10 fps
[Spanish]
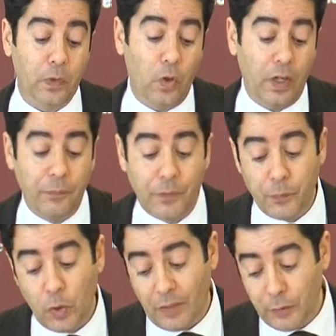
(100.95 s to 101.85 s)
con el
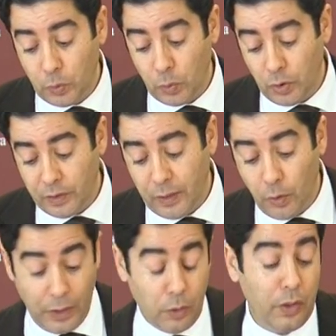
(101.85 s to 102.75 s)
propio capítulo de
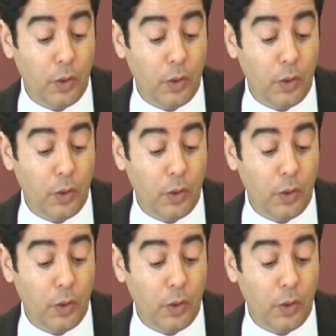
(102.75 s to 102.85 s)
órganos de